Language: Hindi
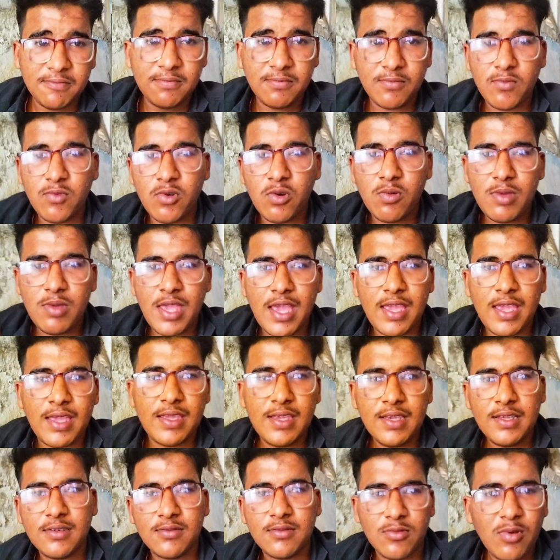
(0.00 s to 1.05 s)
वो भी आई हैं
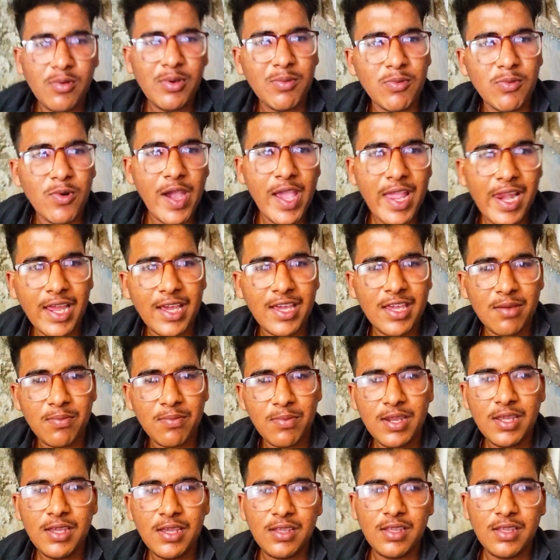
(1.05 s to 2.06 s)
वो भी बुआ ही लगी अपनी